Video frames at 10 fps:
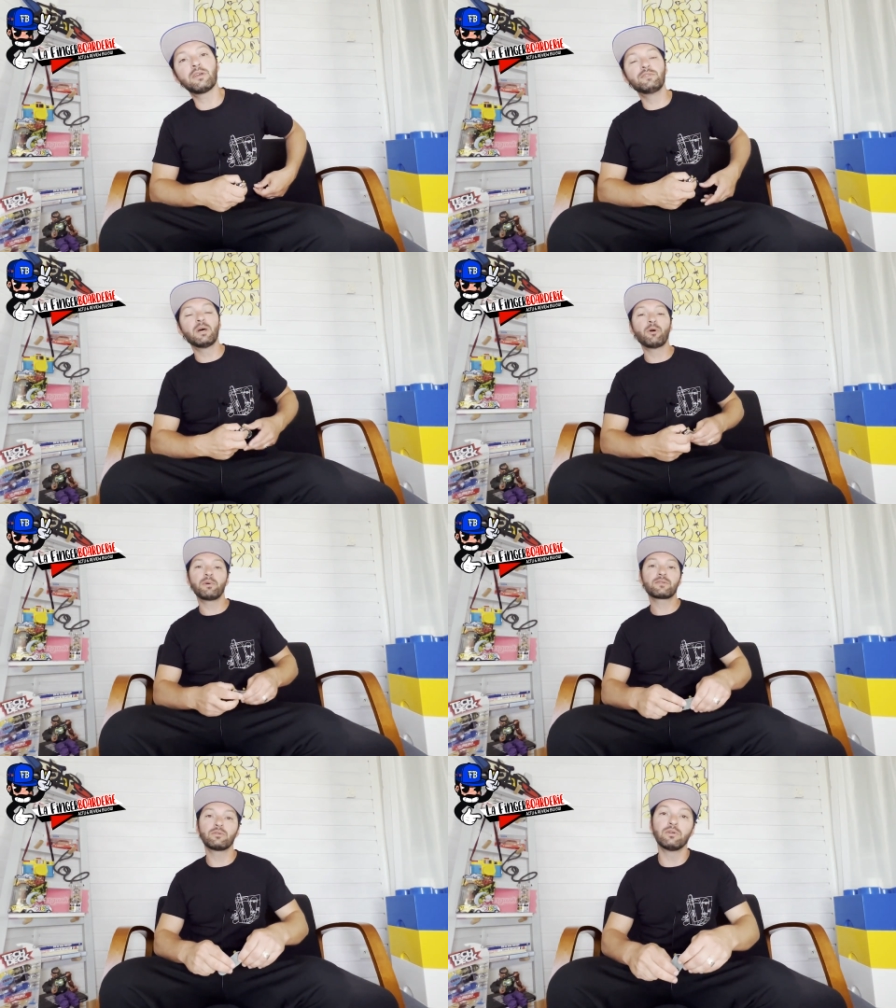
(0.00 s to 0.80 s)
hein, évidemment,
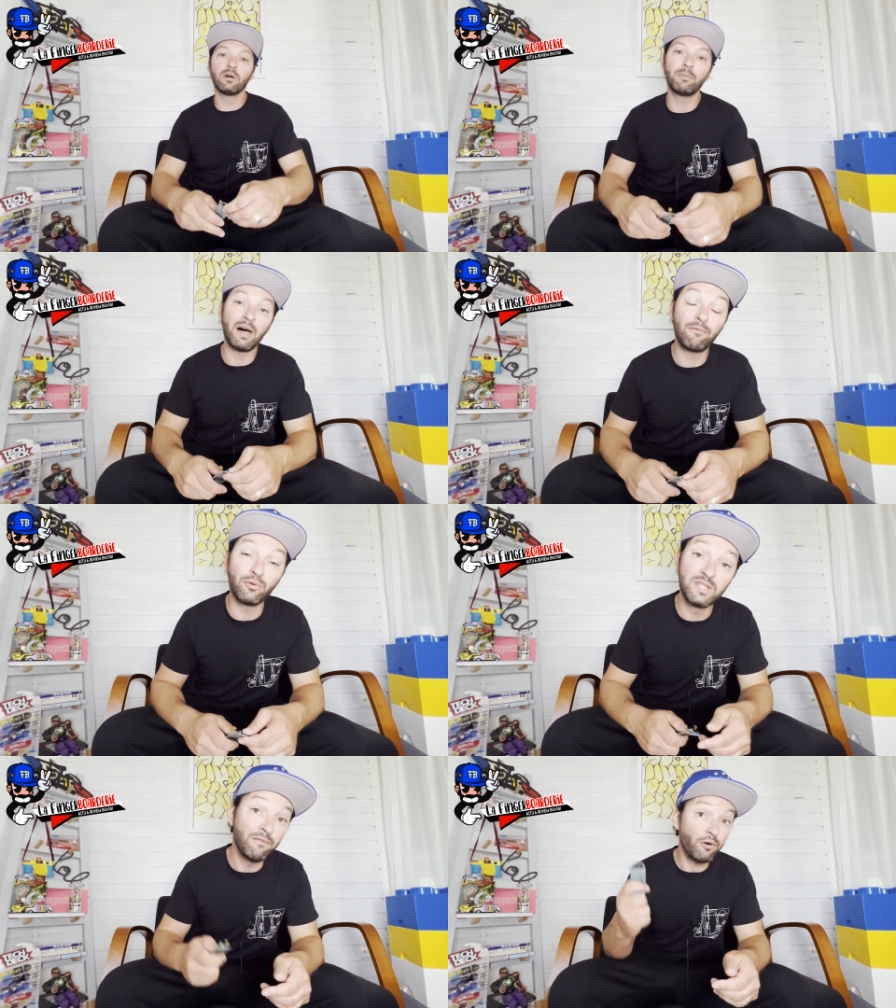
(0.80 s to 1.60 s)
parce que euh, bah
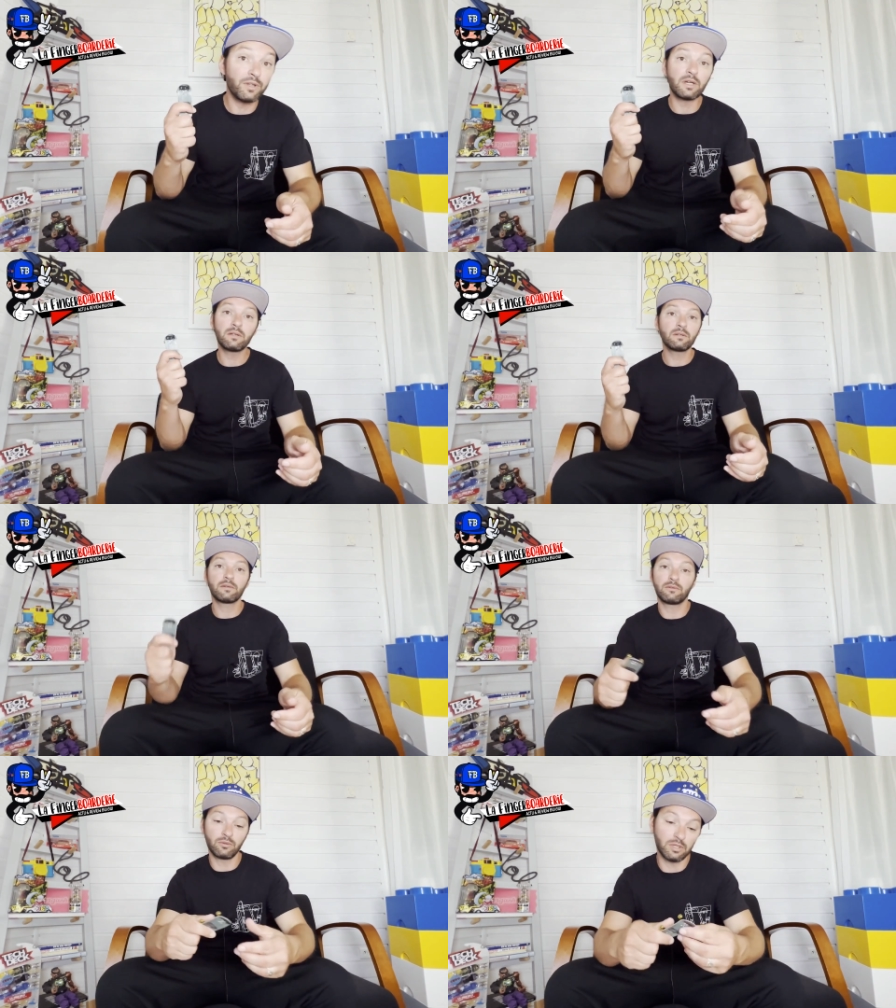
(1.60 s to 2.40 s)
faut se défendre. Hein.
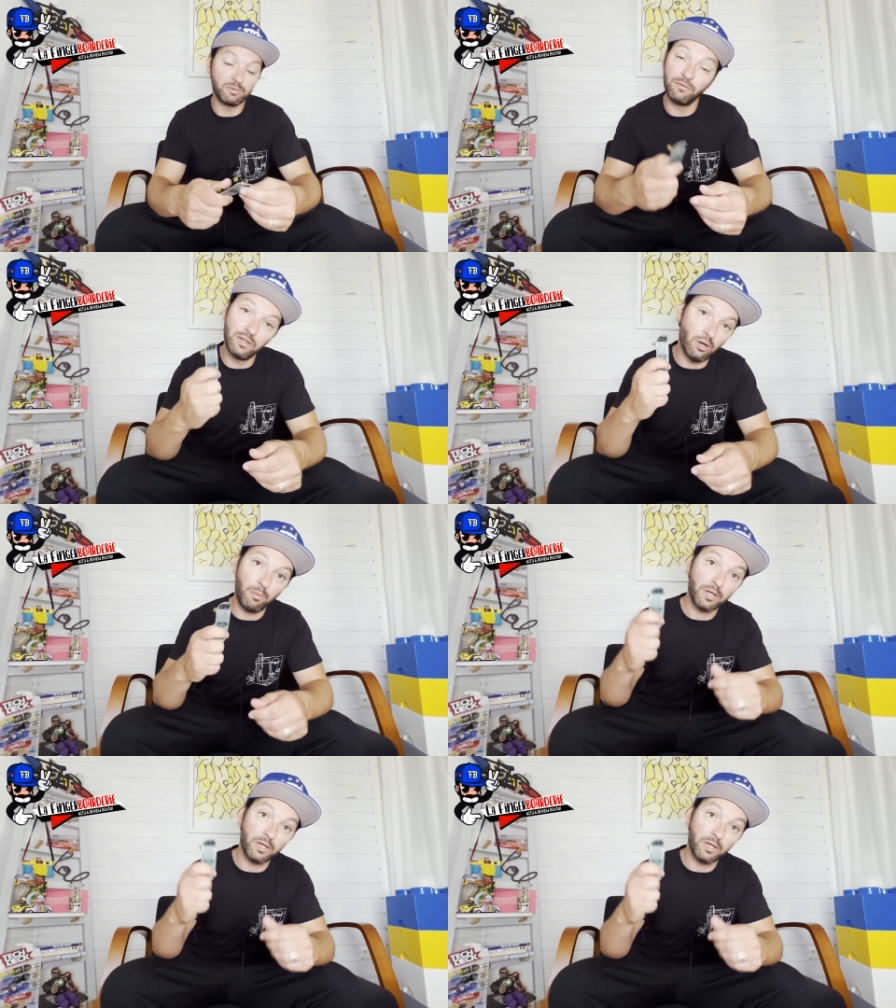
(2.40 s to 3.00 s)
Donc un petit finger